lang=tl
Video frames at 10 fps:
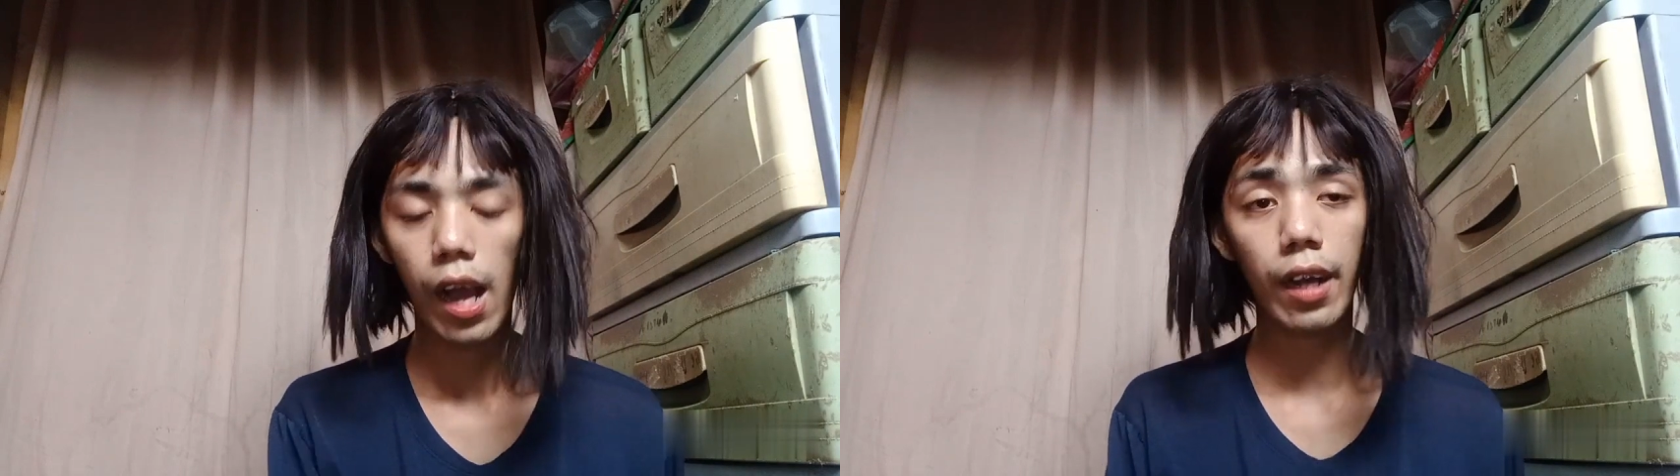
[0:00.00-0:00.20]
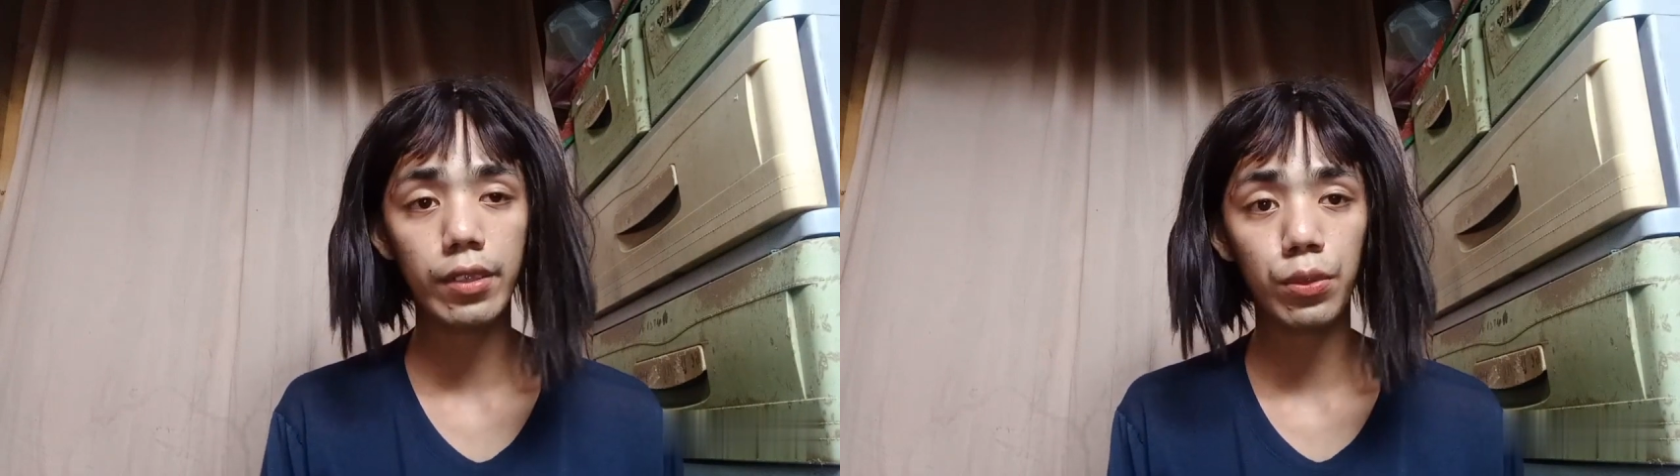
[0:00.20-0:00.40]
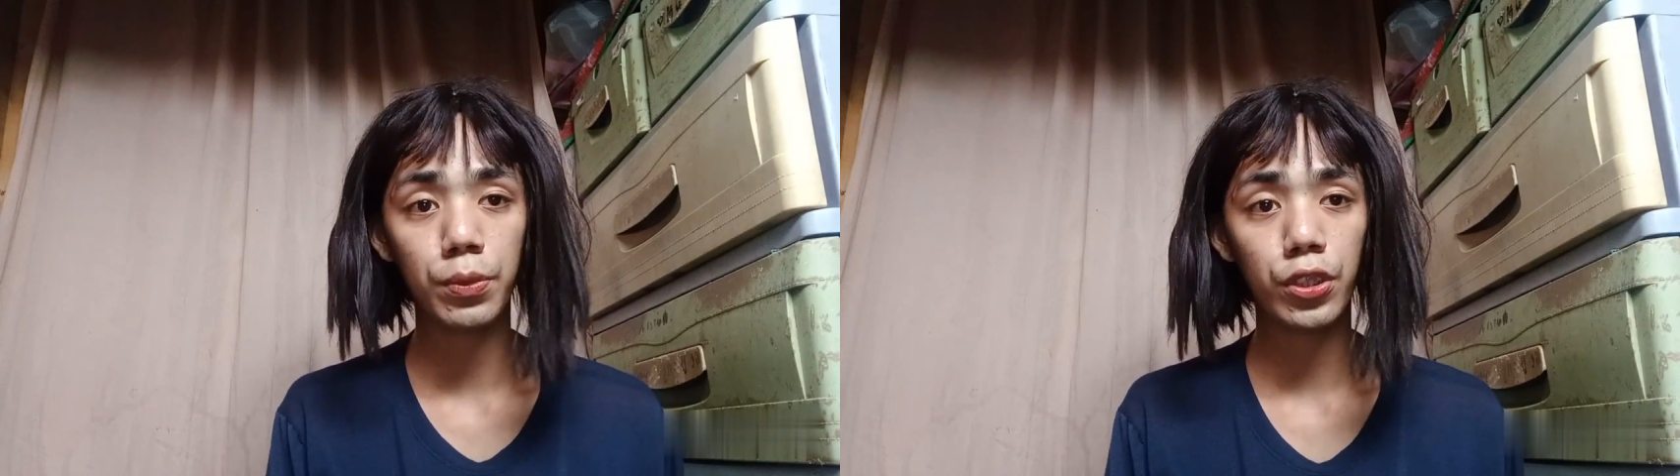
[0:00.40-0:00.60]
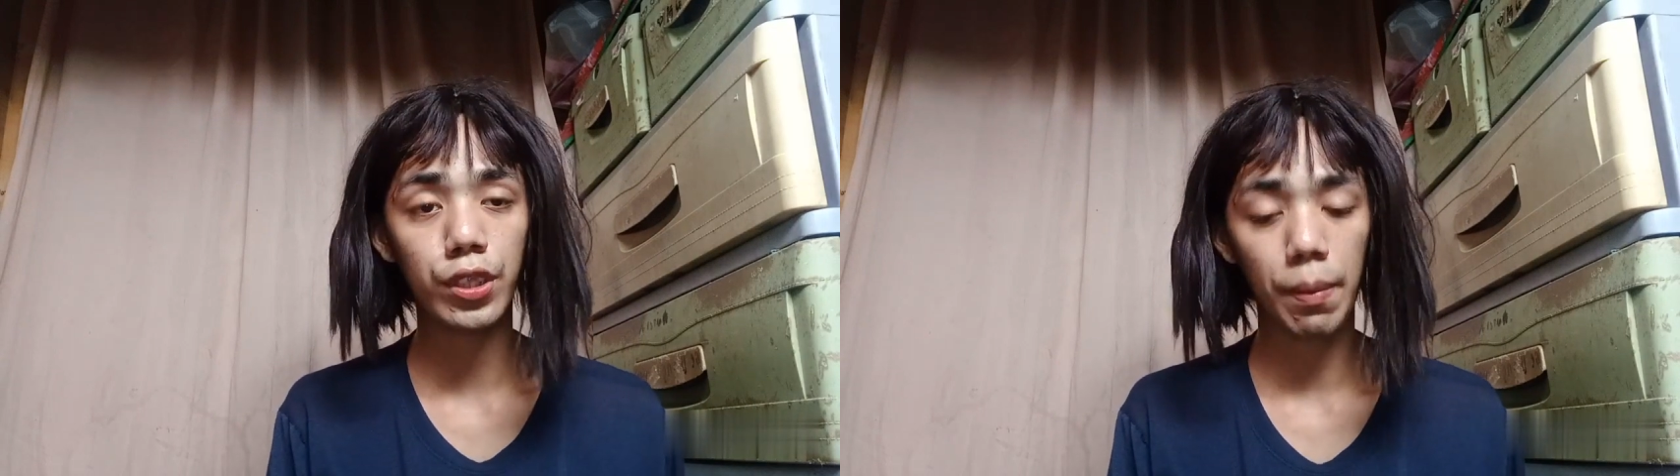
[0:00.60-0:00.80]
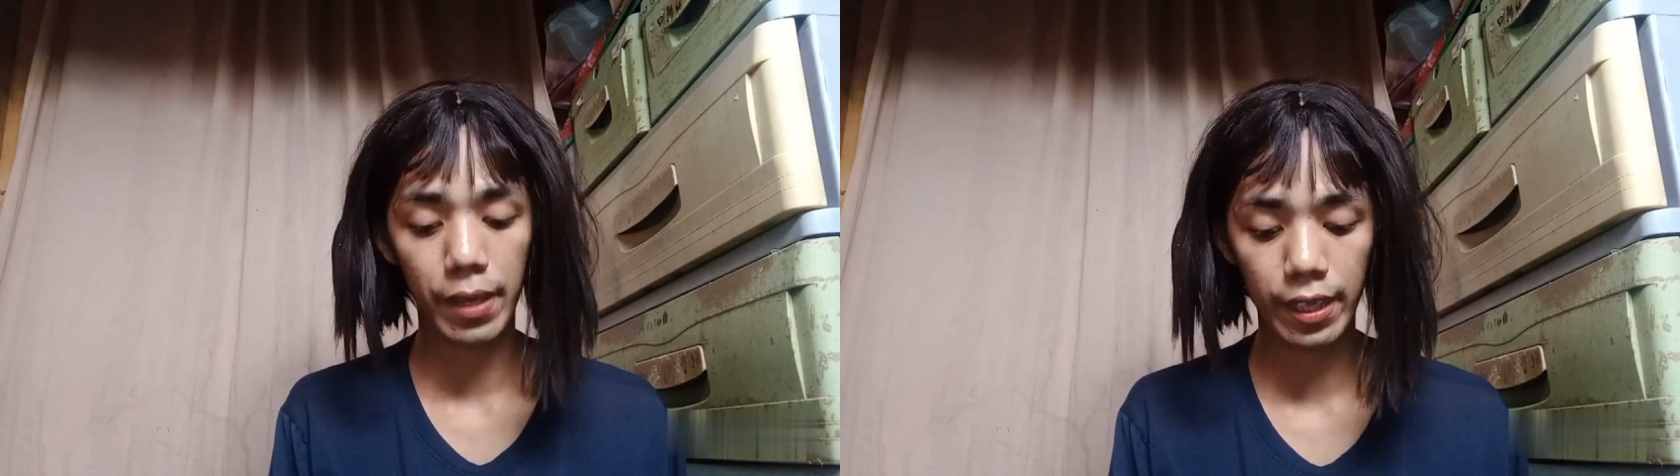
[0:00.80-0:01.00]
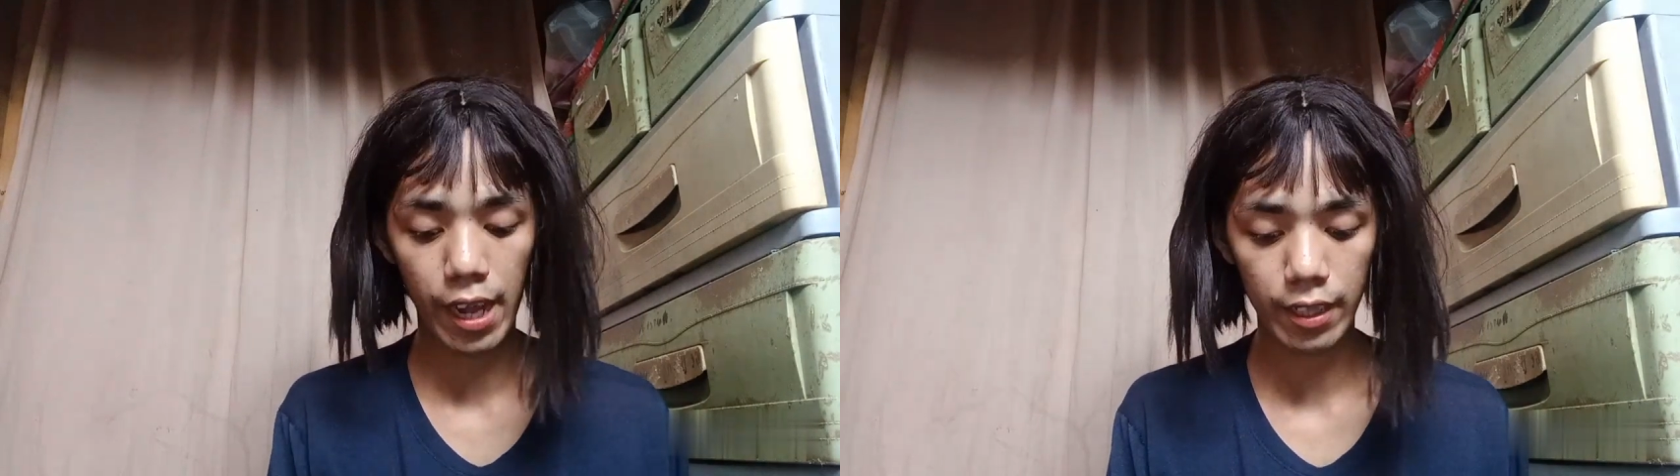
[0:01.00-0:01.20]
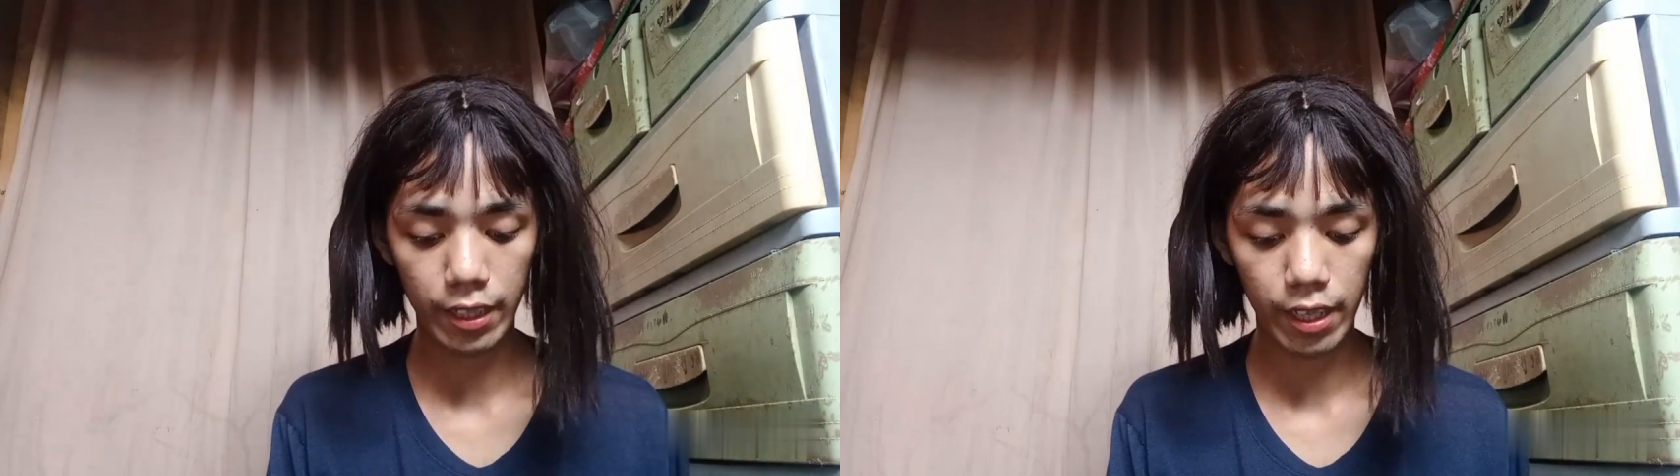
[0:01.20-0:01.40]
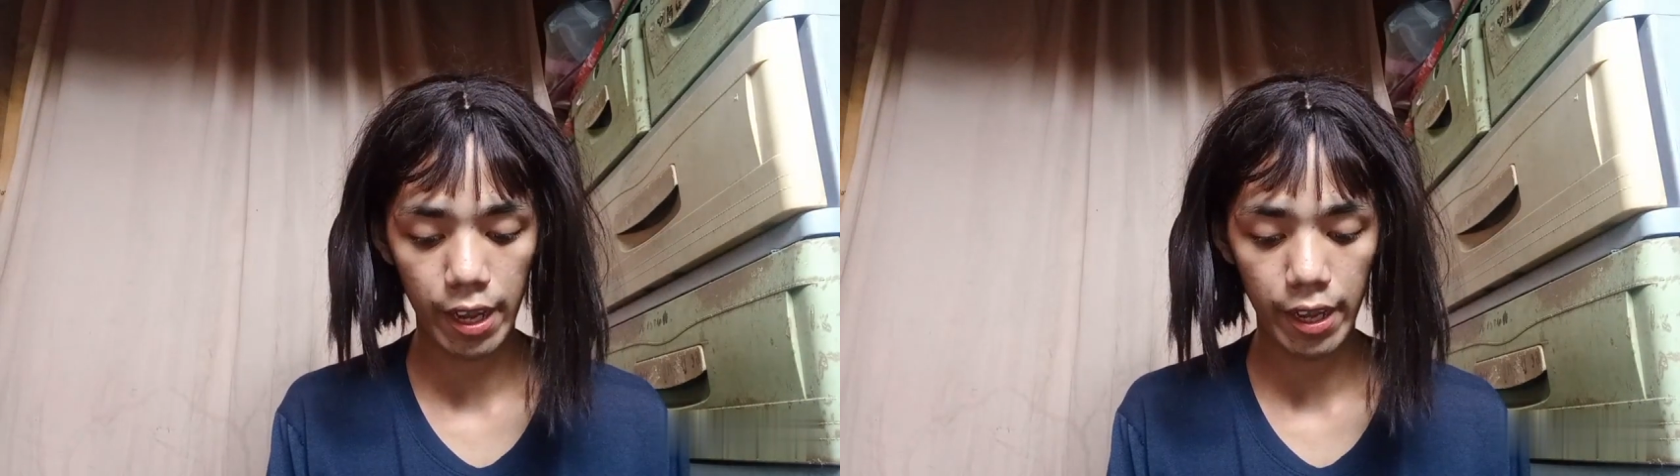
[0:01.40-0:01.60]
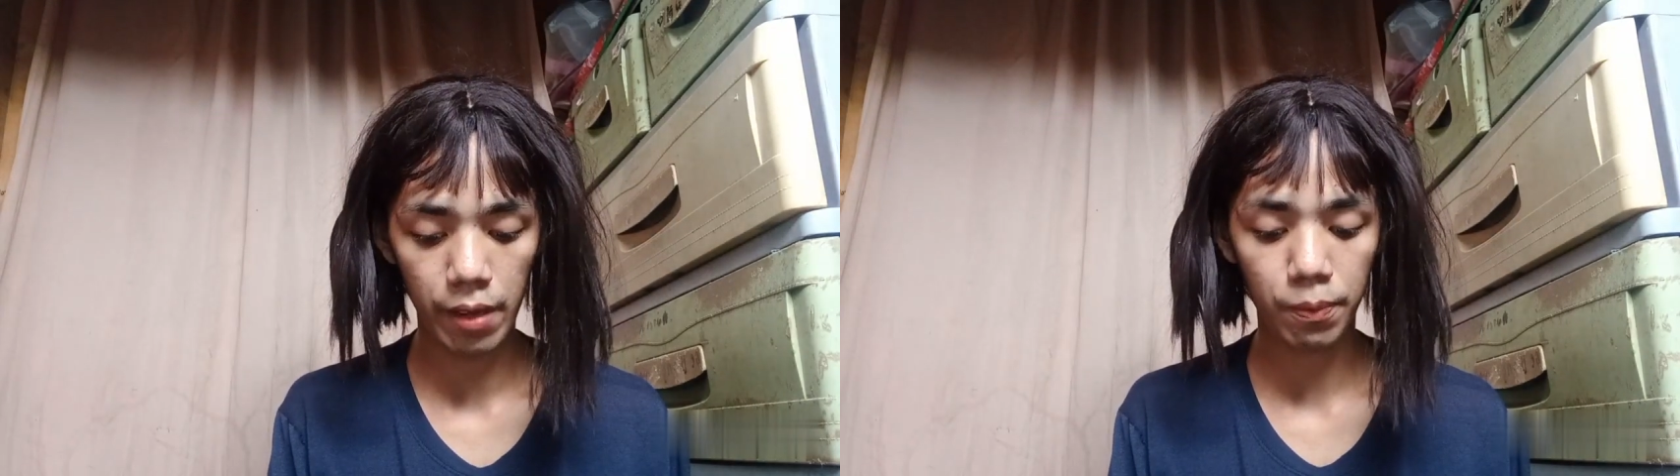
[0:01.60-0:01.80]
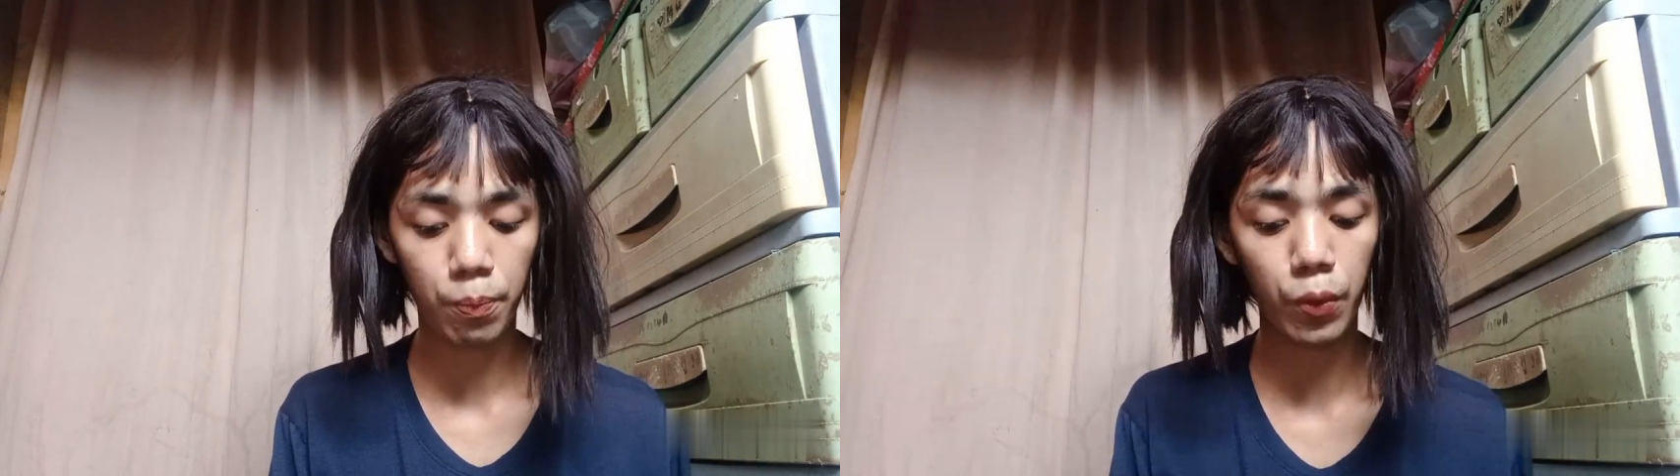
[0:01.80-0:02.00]
Ang sumunod naman natin ay
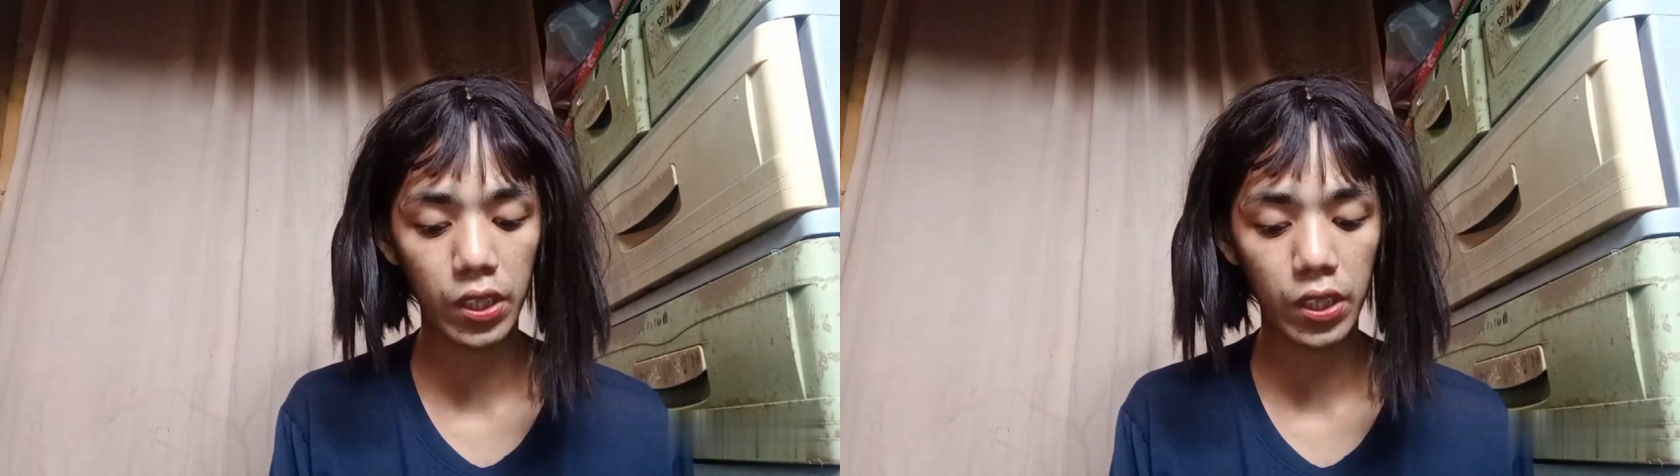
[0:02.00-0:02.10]
ang